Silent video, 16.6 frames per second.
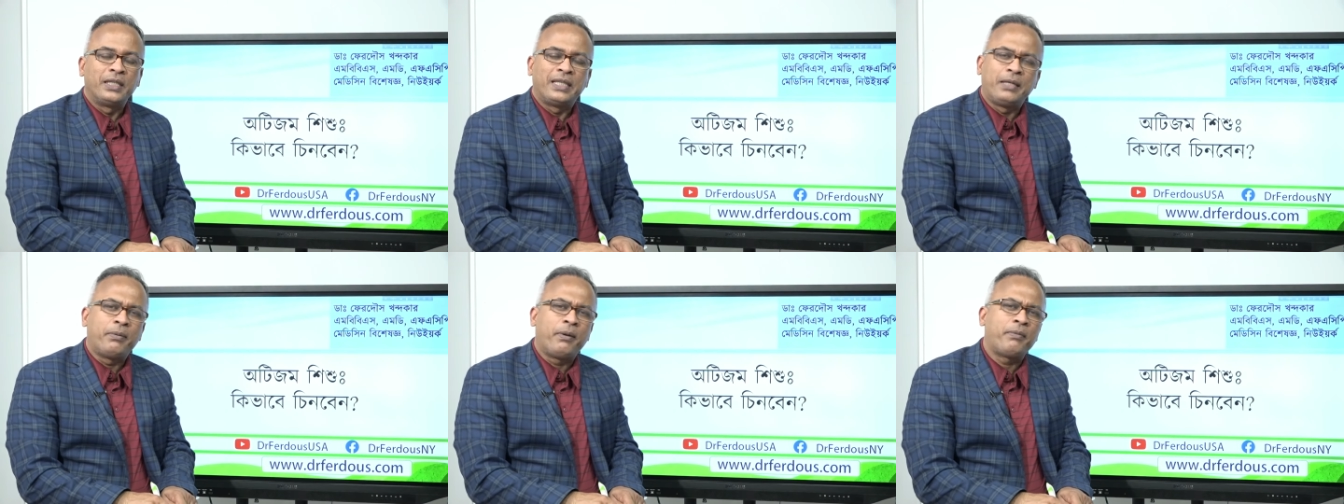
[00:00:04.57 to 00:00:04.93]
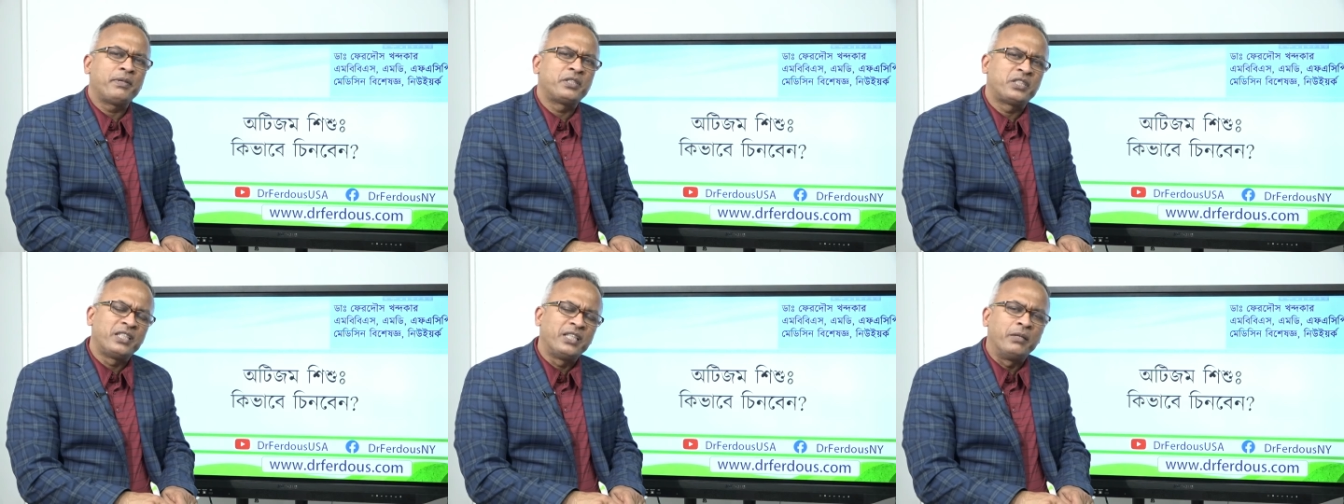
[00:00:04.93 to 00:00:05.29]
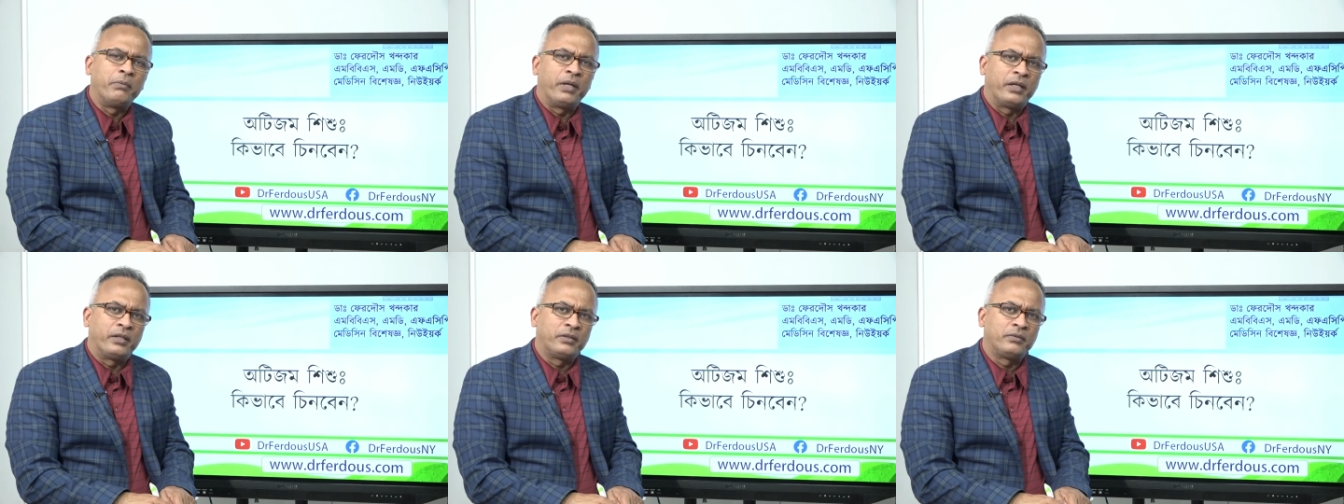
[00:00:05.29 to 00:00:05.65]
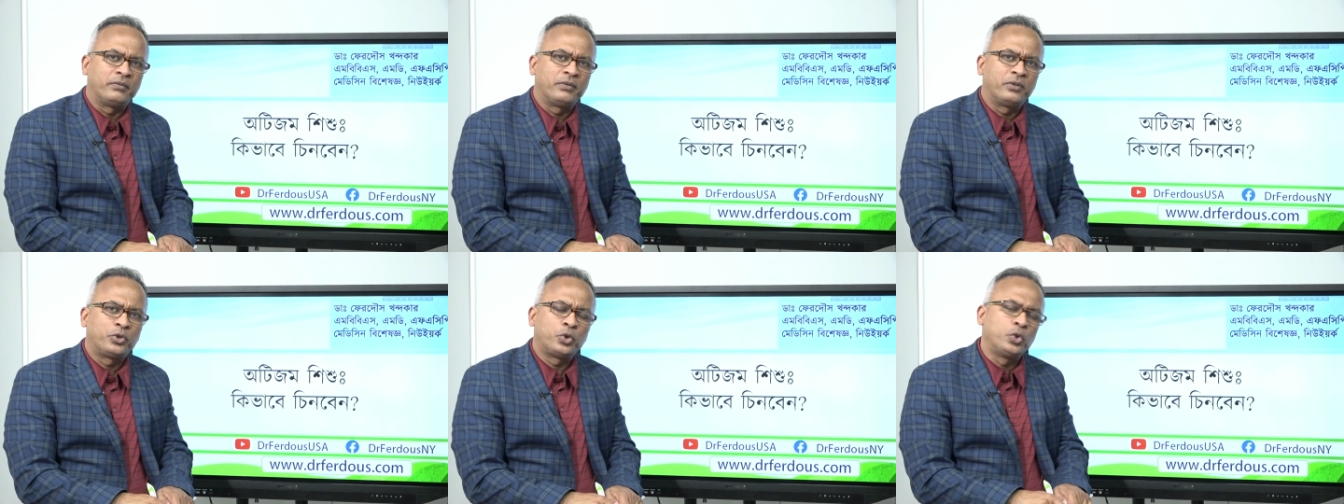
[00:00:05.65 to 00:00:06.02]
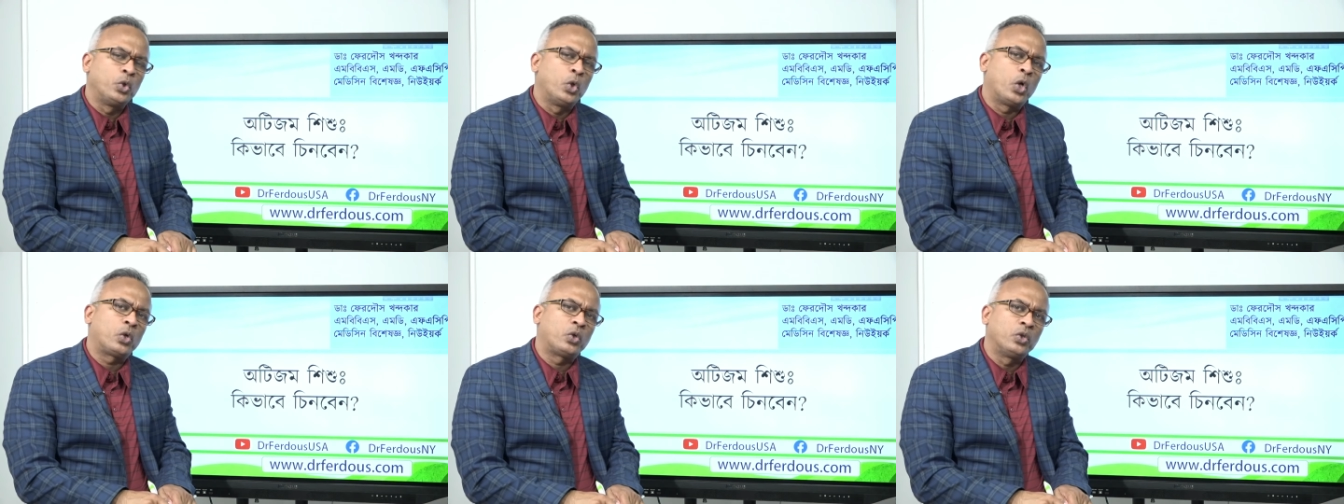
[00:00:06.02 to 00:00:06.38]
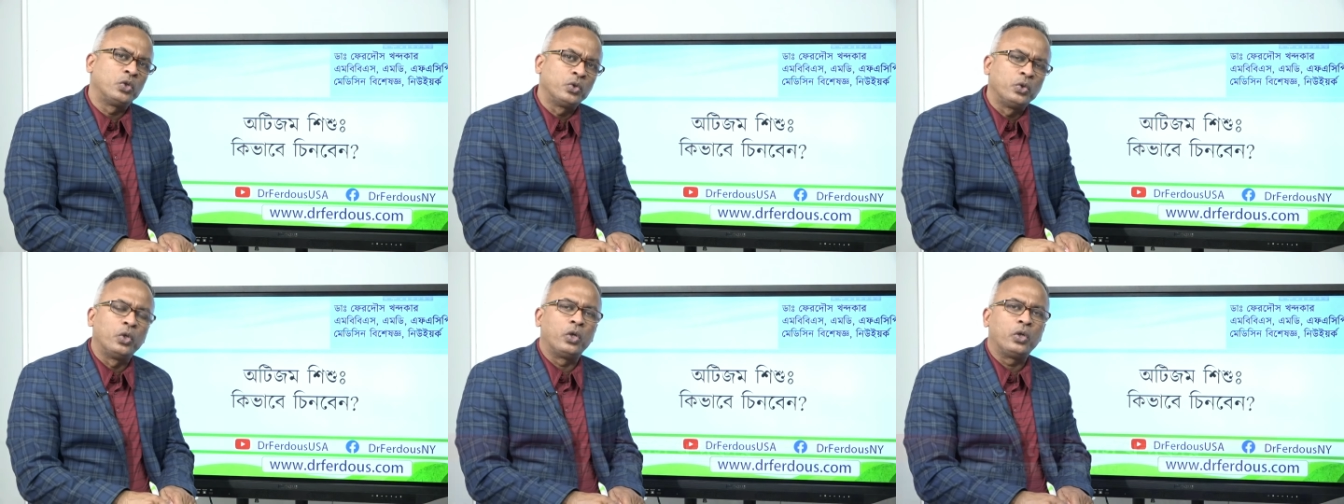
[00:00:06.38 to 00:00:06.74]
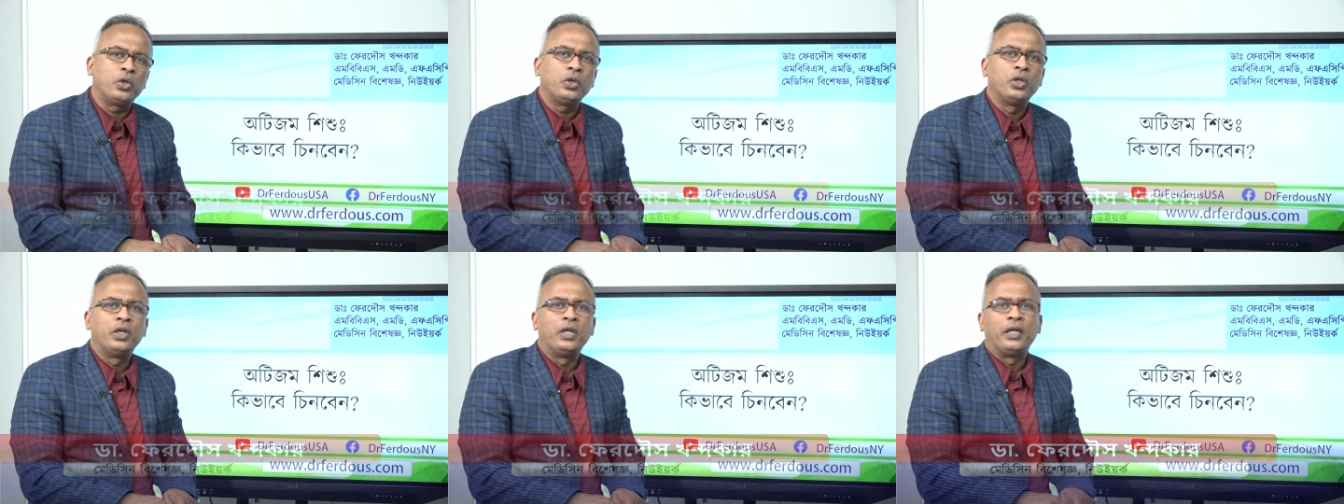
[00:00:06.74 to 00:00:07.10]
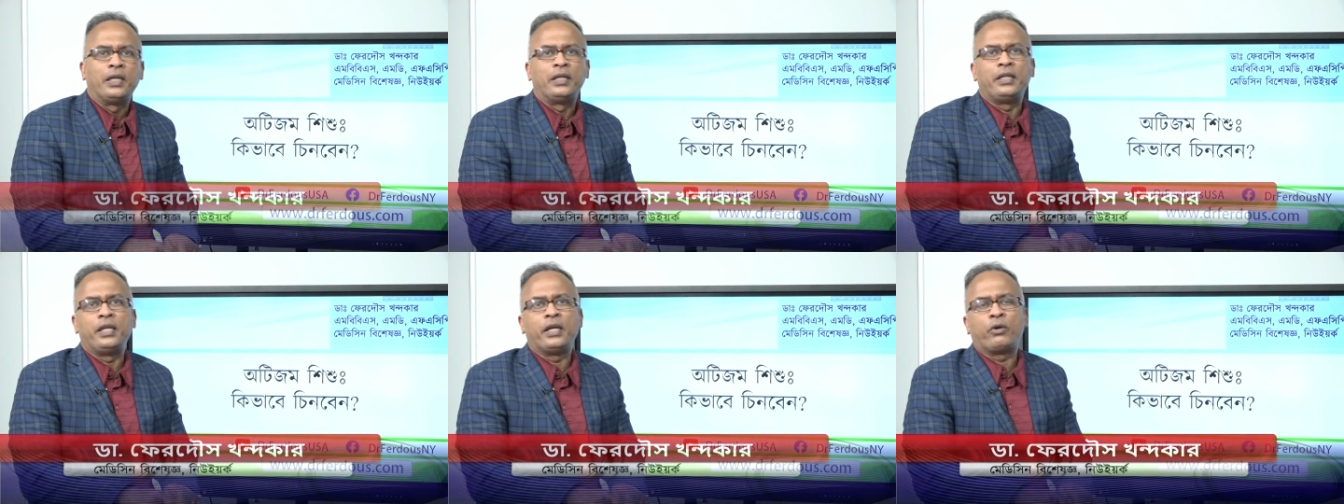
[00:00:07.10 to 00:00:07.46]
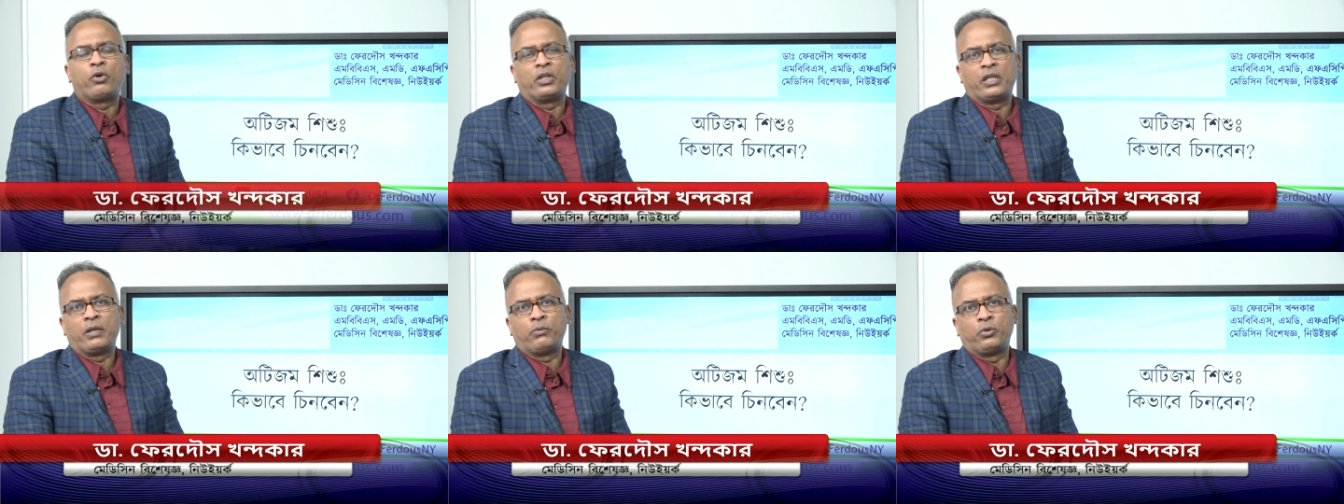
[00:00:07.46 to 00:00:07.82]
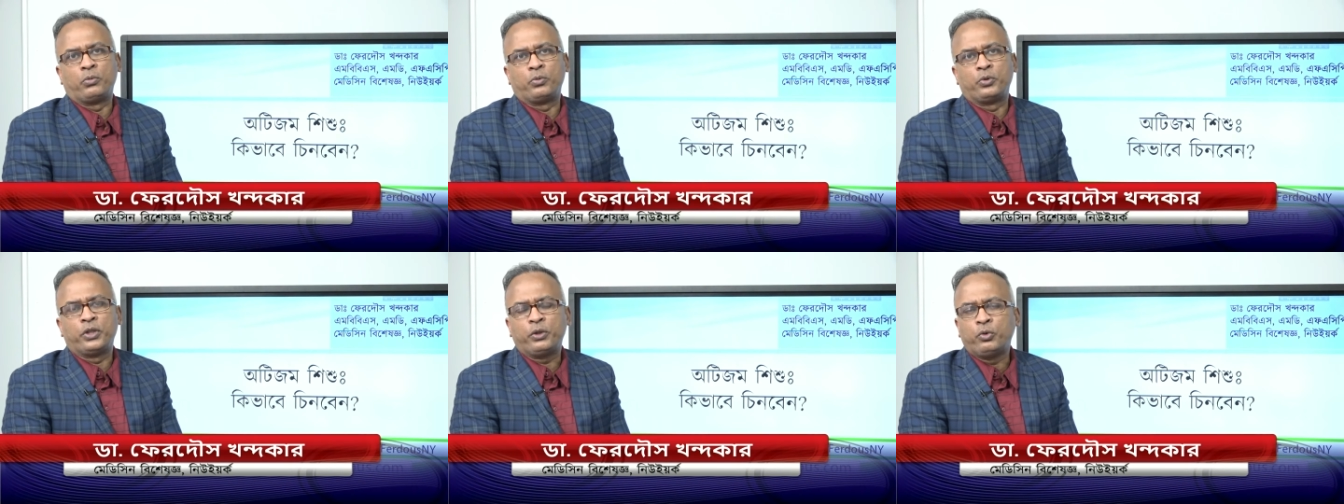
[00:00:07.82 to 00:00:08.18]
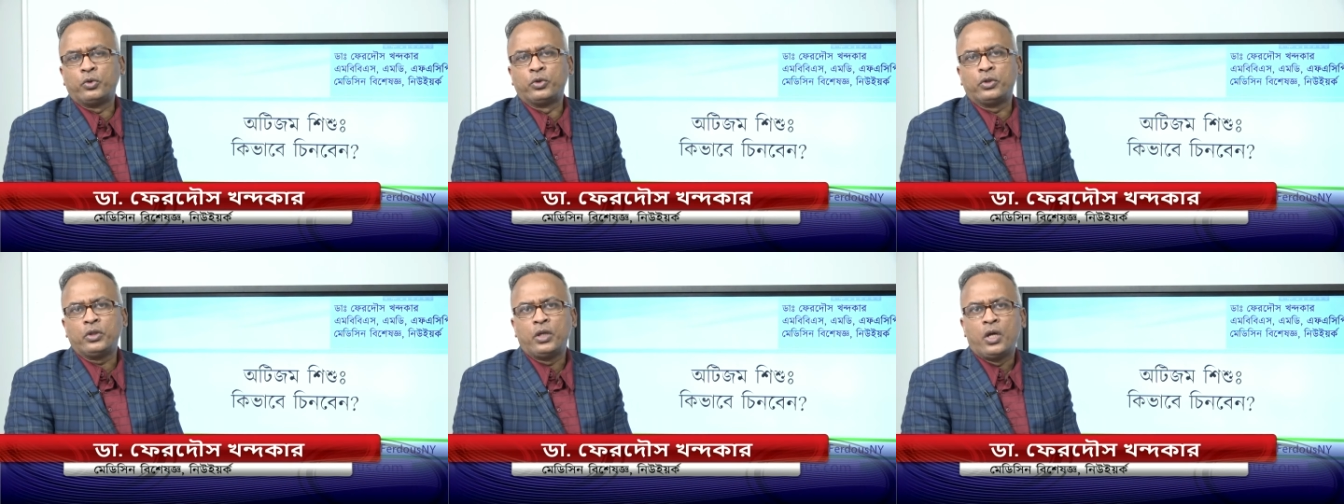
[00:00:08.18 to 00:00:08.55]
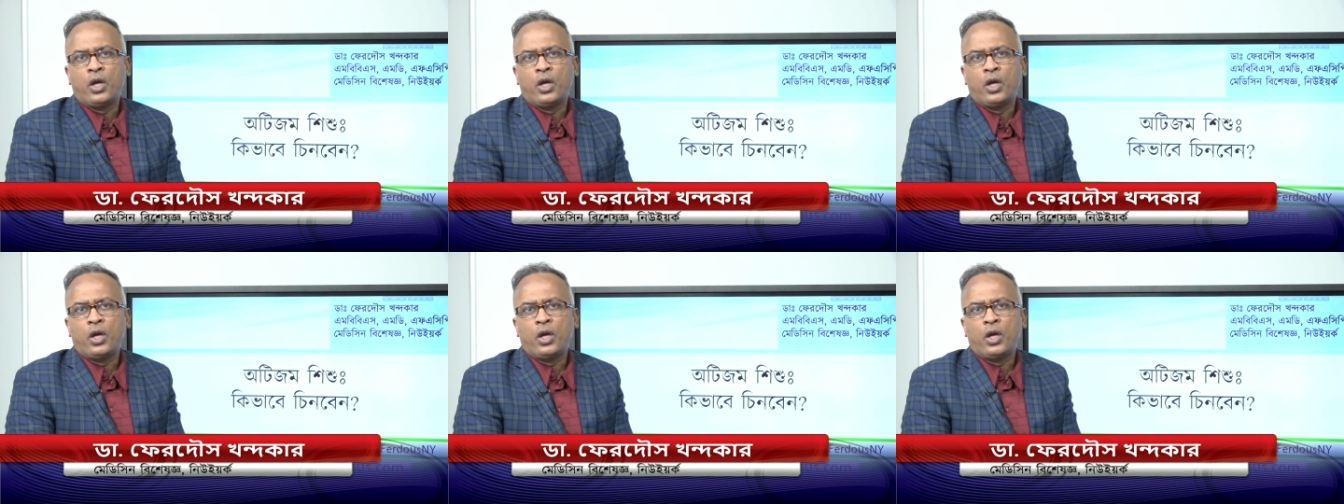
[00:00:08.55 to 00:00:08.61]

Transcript: কিভাবে চিনবেন শুধু লক্ষণগুলো নিয়ে কথা বলবো দেখুন